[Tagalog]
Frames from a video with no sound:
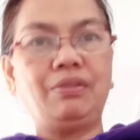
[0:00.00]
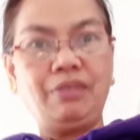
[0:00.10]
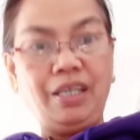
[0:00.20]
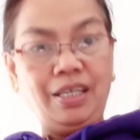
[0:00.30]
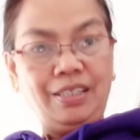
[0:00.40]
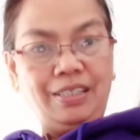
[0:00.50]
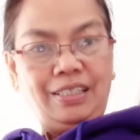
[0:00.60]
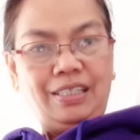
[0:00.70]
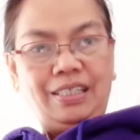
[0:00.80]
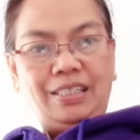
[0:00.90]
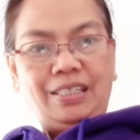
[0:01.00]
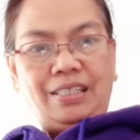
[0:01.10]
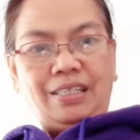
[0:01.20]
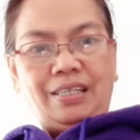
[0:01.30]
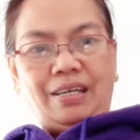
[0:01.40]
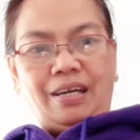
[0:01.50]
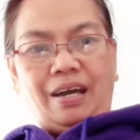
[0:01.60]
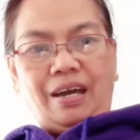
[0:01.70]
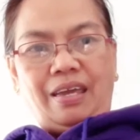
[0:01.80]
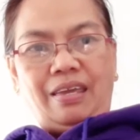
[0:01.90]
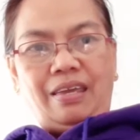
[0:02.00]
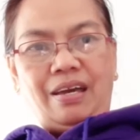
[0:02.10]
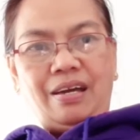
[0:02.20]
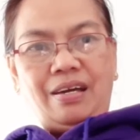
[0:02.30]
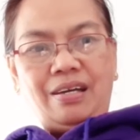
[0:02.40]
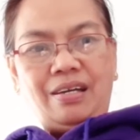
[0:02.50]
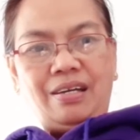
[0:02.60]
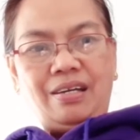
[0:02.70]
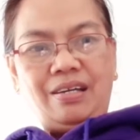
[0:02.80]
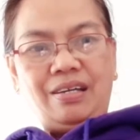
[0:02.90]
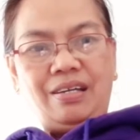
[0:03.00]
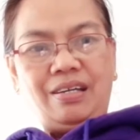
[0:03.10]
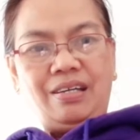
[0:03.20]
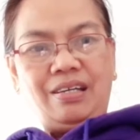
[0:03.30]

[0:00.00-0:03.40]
Okay? Ayan.